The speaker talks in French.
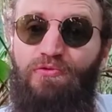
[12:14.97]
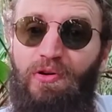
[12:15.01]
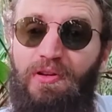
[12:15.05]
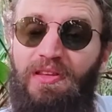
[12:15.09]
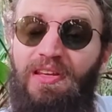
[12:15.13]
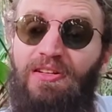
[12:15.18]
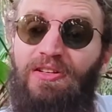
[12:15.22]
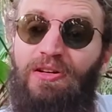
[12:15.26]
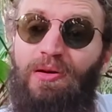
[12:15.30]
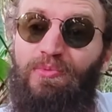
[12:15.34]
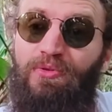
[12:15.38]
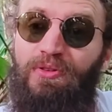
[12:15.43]

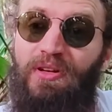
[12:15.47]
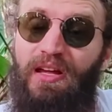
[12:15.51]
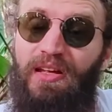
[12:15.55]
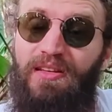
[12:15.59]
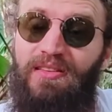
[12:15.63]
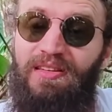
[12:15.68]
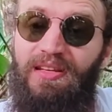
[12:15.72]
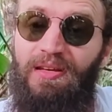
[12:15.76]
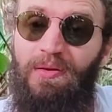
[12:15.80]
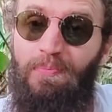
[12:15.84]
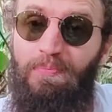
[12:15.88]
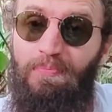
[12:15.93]
voyez comme on a
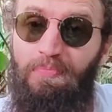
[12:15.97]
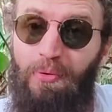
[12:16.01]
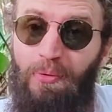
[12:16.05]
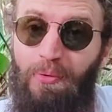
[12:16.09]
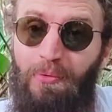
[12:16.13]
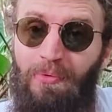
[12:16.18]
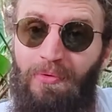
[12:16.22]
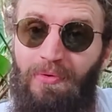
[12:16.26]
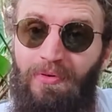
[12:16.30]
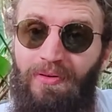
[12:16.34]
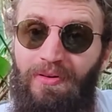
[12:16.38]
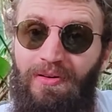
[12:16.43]
été bon
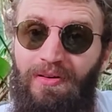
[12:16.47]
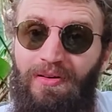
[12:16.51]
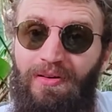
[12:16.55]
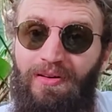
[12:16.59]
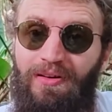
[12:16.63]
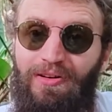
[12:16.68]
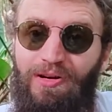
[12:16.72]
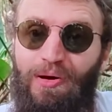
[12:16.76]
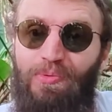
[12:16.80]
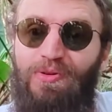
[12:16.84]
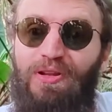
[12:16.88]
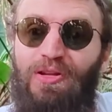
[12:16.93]

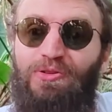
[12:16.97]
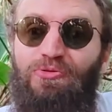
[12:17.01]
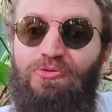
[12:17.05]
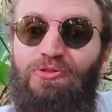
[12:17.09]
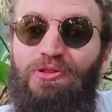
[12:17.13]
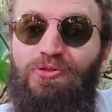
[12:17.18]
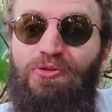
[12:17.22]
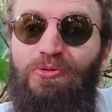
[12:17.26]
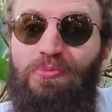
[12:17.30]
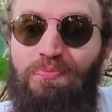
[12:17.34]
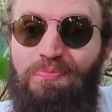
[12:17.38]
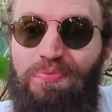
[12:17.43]
comme on a
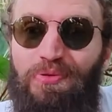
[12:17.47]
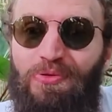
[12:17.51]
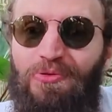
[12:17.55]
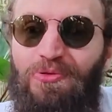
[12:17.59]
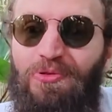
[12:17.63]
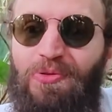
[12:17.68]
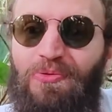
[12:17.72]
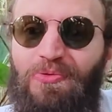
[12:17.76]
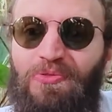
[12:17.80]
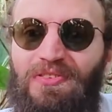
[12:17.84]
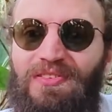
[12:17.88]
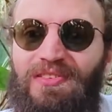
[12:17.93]
donné de bons
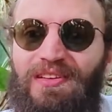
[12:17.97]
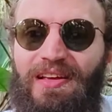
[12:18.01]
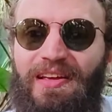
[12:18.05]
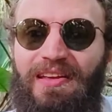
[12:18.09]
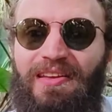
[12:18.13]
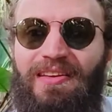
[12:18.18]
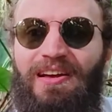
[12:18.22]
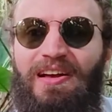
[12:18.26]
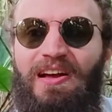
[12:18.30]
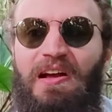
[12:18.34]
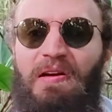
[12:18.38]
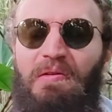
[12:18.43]

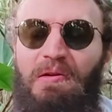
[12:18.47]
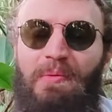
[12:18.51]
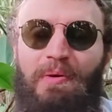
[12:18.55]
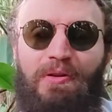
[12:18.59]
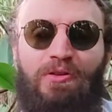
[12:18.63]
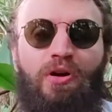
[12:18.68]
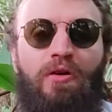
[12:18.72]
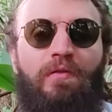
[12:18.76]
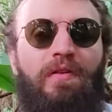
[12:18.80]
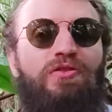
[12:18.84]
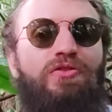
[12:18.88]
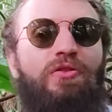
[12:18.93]
conseils.
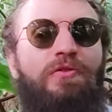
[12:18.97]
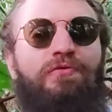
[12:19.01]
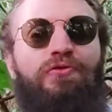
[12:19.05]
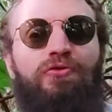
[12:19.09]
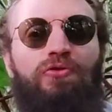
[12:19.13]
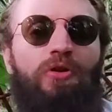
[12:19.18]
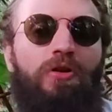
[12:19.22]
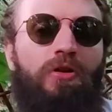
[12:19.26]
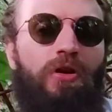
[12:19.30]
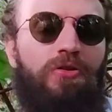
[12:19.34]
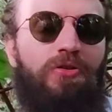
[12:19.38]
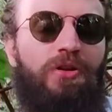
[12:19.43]
maintenant, on va se
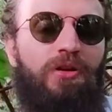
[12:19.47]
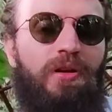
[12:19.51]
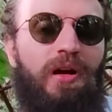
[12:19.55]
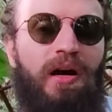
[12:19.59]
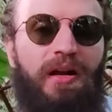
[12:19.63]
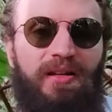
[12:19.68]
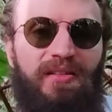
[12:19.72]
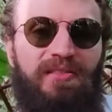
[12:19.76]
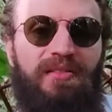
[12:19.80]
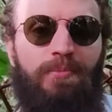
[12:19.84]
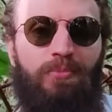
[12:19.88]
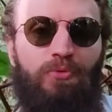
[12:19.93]
foutre de leur gueule.
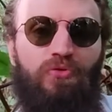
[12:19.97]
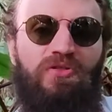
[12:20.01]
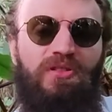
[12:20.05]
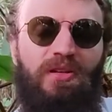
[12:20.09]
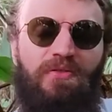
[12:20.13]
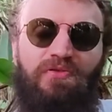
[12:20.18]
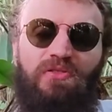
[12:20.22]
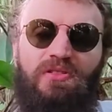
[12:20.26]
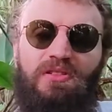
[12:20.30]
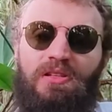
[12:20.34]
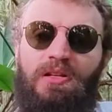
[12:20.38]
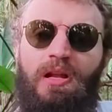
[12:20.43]
Allez, c'est bon, c'est
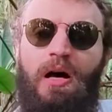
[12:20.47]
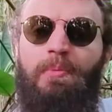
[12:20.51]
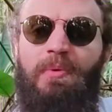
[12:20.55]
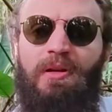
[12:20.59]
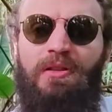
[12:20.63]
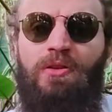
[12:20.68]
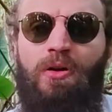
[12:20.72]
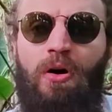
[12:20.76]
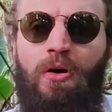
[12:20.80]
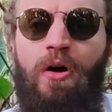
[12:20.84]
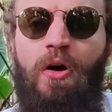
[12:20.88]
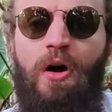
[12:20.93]
fini. Là,
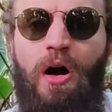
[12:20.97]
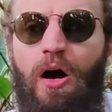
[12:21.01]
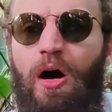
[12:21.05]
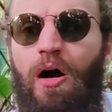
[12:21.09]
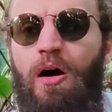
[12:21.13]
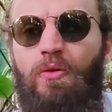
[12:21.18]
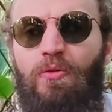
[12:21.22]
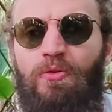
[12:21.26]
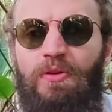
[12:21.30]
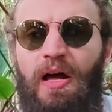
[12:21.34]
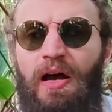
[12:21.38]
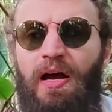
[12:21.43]
maintenant,
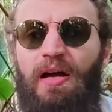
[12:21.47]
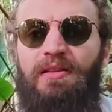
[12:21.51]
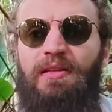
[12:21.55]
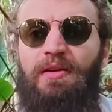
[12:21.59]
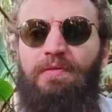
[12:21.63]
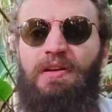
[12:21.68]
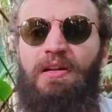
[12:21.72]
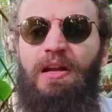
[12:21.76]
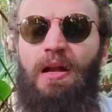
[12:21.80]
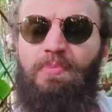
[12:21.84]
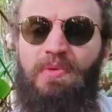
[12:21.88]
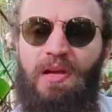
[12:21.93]
hein, on arrête
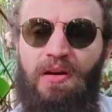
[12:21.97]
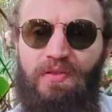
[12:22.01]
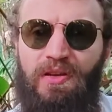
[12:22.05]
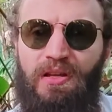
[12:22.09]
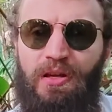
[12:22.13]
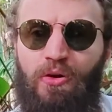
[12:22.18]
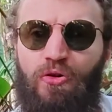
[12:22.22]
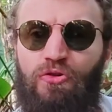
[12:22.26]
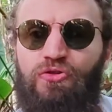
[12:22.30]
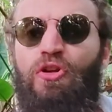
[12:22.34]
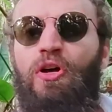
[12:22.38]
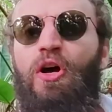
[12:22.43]
avec la
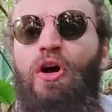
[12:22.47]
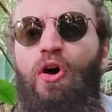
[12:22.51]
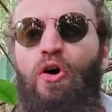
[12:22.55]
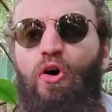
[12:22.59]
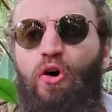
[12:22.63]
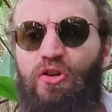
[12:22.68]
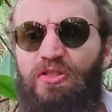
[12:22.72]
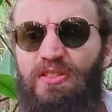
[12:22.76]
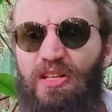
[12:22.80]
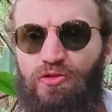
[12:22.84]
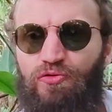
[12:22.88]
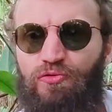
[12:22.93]
bienveillance.
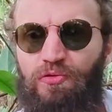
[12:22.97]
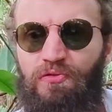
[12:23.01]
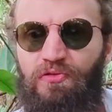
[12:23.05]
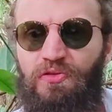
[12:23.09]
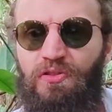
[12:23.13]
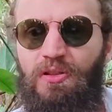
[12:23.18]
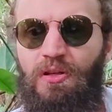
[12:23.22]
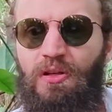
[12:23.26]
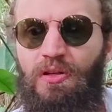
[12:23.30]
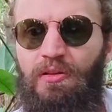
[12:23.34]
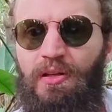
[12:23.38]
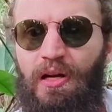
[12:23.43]
Euh, ça
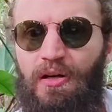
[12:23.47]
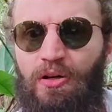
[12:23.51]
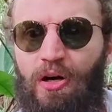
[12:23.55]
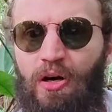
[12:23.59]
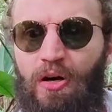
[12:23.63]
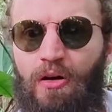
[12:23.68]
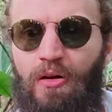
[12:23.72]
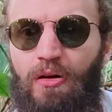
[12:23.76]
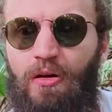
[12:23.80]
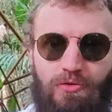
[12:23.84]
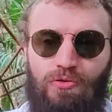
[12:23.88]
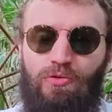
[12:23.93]
suffit,
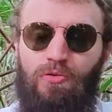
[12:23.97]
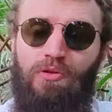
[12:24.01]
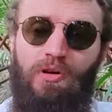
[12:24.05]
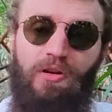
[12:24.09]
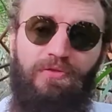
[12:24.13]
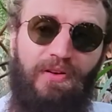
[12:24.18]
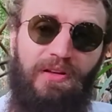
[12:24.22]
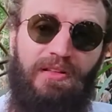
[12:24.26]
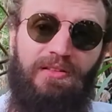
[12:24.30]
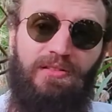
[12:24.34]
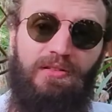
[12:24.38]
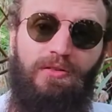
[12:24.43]
d'accord Donc, en
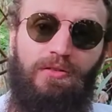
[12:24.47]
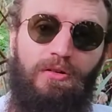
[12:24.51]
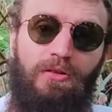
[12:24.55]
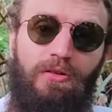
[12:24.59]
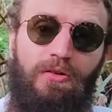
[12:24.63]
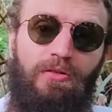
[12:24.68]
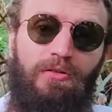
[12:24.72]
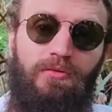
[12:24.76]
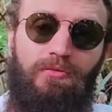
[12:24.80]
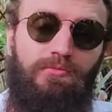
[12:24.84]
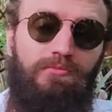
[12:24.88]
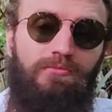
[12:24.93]
fait,
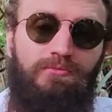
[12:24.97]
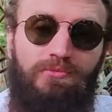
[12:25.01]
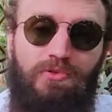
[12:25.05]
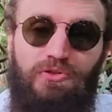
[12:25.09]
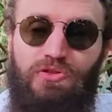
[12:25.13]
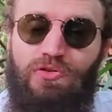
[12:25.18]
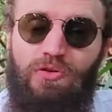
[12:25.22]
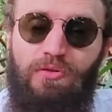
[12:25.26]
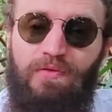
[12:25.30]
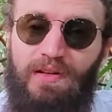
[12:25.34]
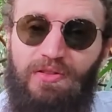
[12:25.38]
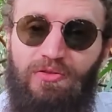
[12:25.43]
euh,
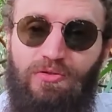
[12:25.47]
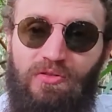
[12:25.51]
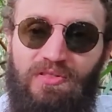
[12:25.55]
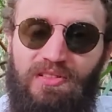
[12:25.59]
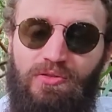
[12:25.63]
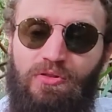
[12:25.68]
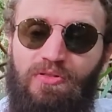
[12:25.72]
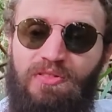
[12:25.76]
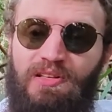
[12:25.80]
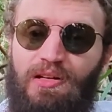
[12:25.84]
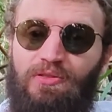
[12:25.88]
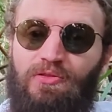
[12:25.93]
si on va sur le
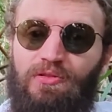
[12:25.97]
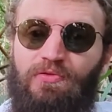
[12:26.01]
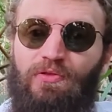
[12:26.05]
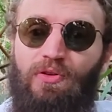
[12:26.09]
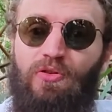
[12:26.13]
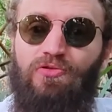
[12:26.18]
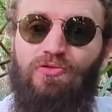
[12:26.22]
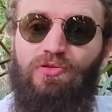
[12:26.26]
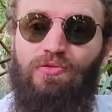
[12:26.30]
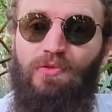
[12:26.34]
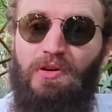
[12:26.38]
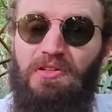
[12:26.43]
site de Terre de
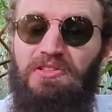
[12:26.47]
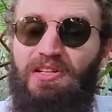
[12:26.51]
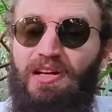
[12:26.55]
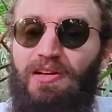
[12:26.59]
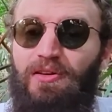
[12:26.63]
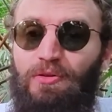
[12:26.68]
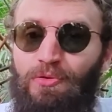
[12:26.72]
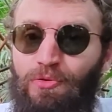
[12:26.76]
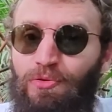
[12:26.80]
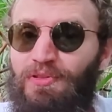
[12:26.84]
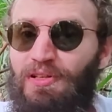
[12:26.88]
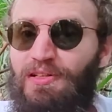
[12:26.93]
France, on voit qu'il y a
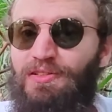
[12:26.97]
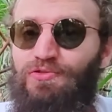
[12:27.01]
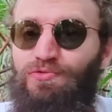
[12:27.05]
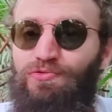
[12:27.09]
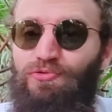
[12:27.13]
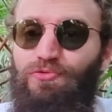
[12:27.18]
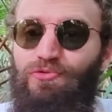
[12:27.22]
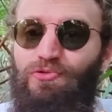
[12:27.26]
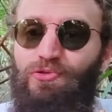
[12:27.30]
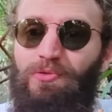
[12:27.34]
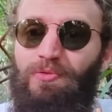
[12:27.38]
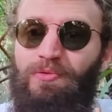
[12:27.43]
le nom d'un
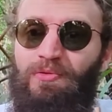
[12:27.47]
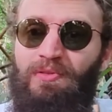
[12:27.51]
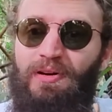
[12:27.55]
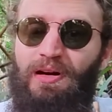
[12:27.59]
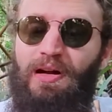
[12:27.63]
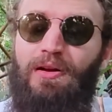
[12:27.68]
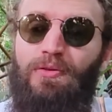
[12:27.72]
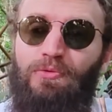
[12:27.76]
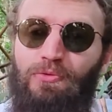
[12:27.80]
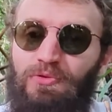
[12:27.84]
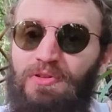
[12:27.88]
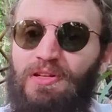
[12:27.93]
studio.
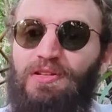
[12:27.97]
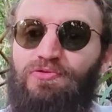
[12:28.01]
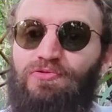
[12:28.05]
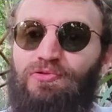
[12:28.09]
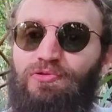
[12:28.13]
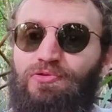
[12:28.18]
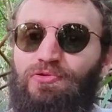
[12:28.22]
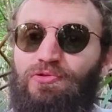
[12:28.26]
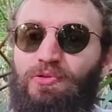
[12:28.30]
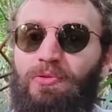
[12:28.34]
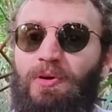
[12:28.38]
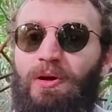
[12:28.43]
Hein, nom d'un
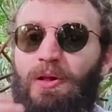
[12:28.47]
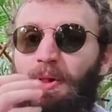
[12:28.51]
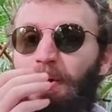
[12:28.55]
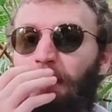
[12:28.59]
studio.